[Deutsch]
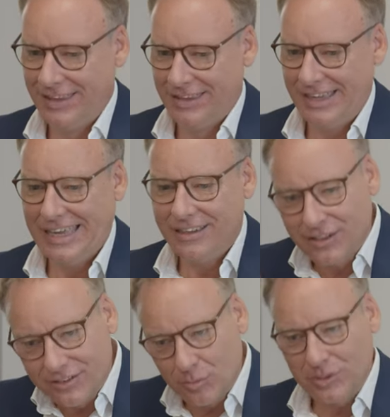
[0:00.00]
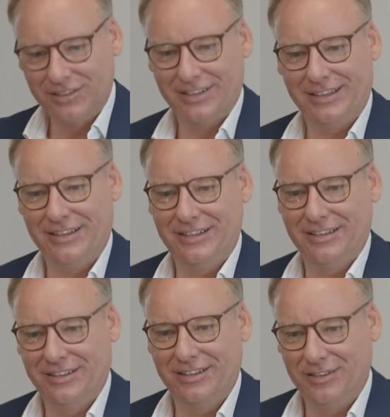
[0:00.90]
Erinnerte mich
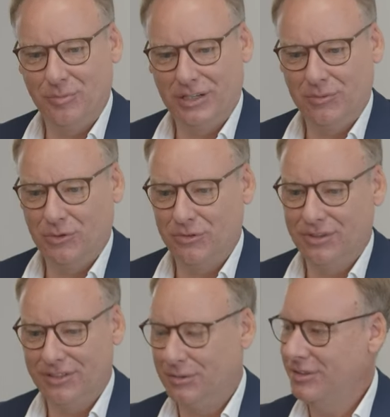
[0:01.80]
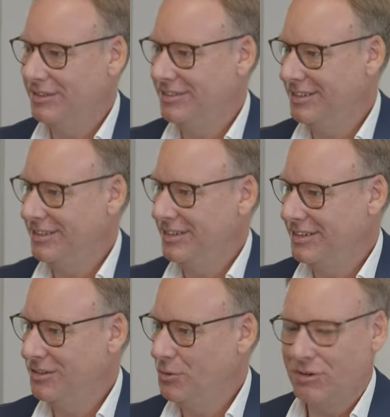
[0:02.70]
daran, dass mein Professor den
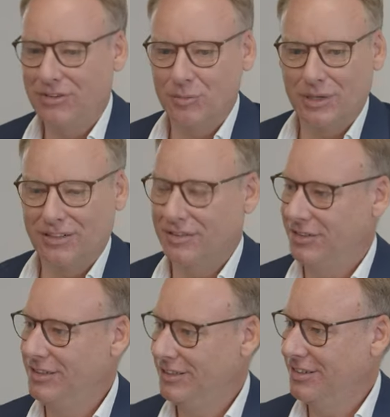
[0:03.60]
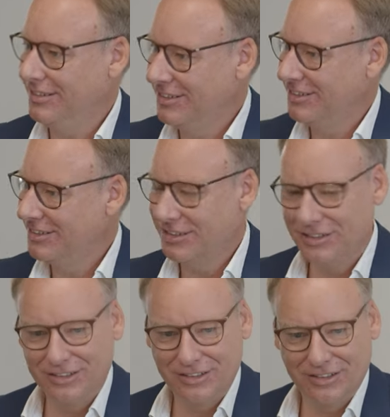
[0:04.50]
Herrn Horvath mal zitiert hat
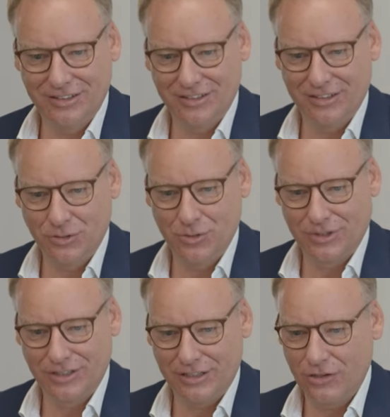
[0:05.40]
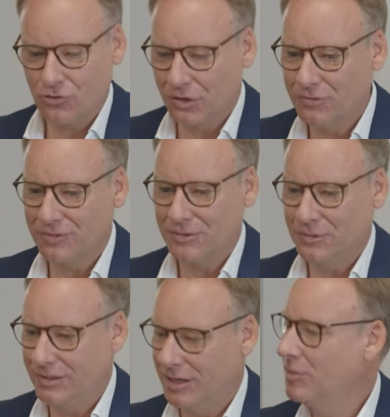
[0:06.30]
in, in irgendeiner Schrift
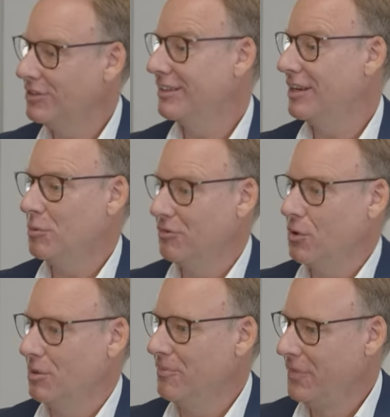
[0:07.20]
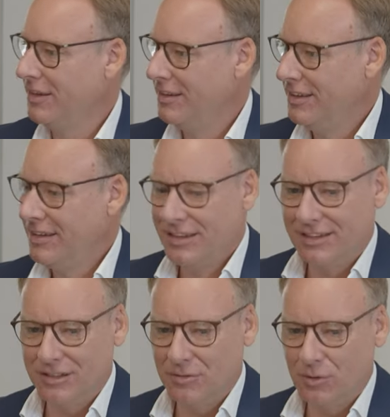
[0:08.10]
und habe mich dann da beworben.
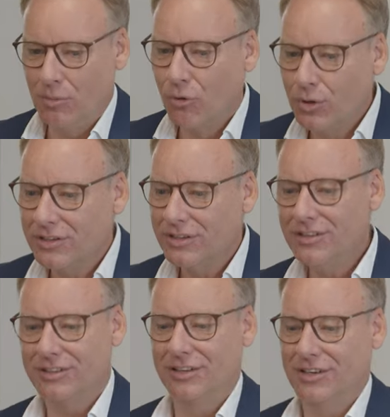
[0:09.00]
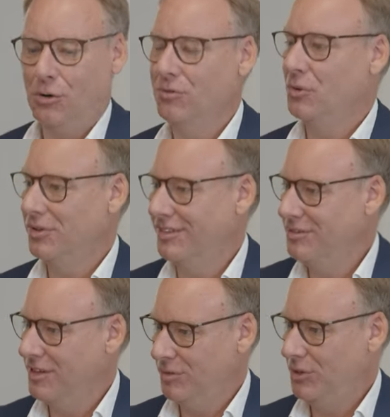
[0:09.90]
Äh, obwohl ich nicht genau
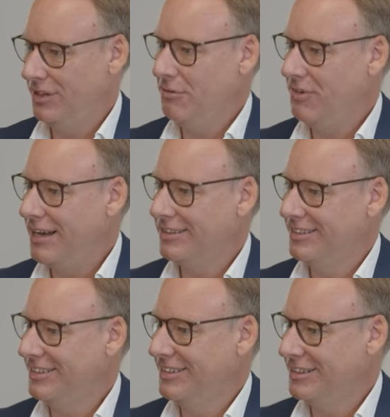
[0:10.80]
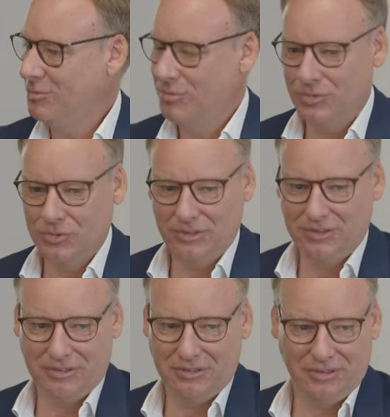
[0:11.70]
wusste, was mich erwartet ähm,
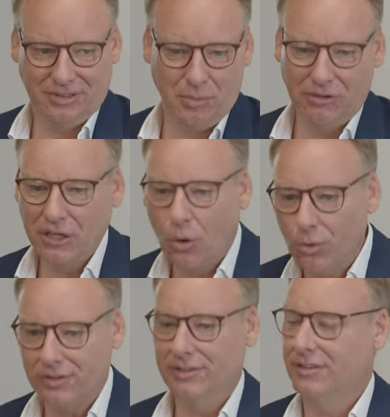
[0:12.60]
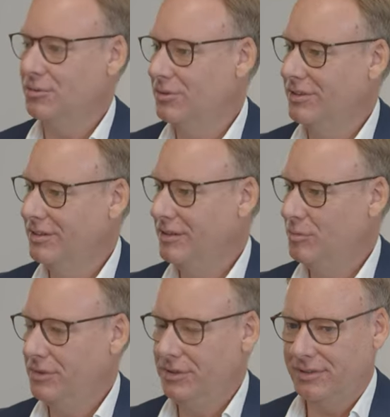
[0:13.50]
und äh, ich sag mal, wie groß dieses
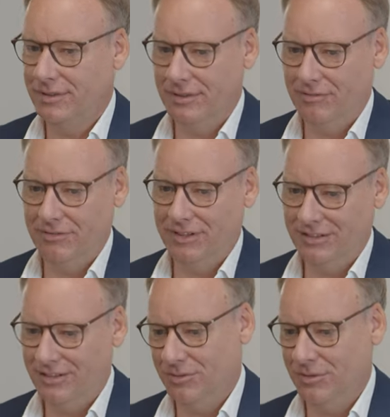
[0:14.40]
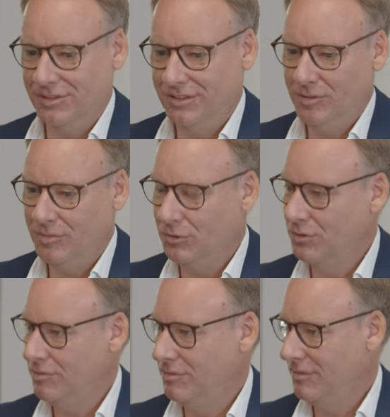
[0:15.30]
Unternehmen ist, äh, wie weit das Unternehmen so
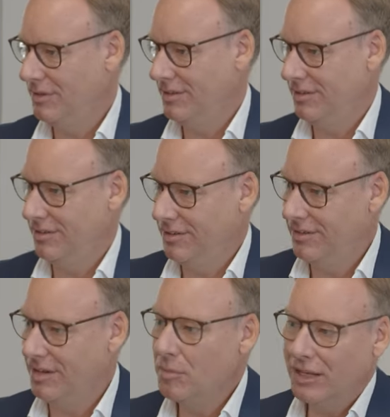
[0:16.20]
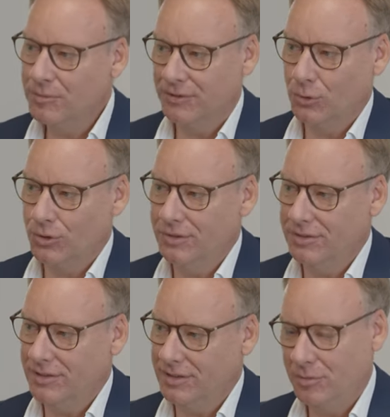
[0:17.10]
in, in, in seinem Lebenszyklus
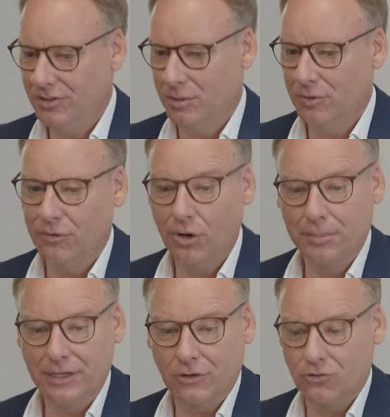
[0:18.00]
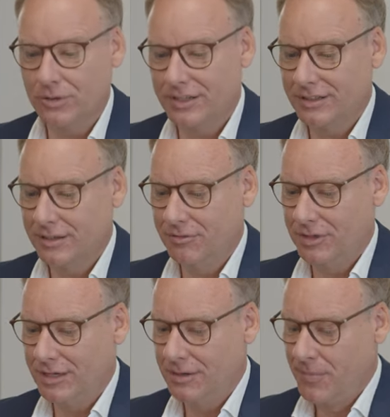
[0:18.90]
ist, habe mich da beworben, bin nach Stuttgart
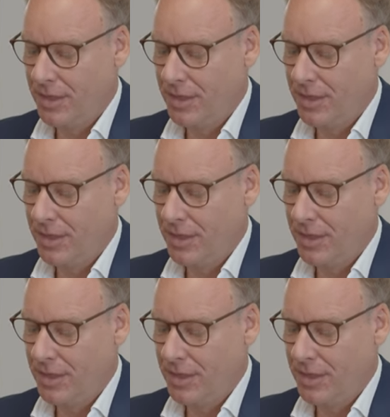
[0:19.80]
gefahren